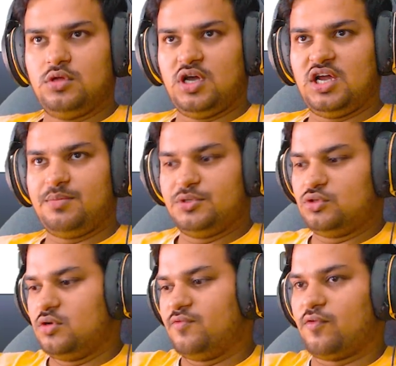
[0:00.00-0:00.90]
अगर आप
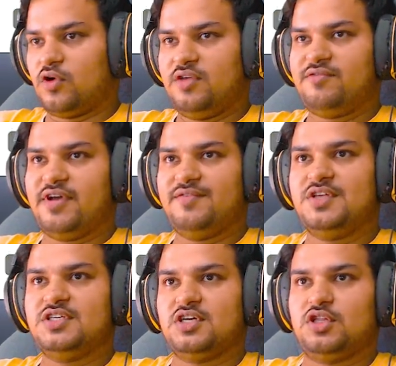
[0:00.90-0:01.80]
इसको 45
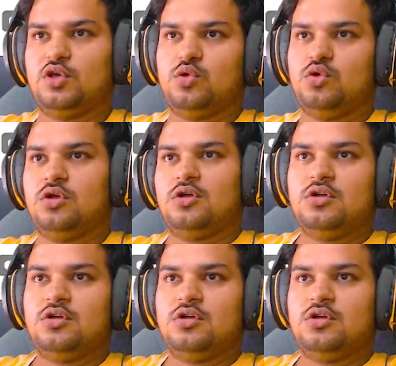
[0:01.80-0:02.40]
दे सकते हो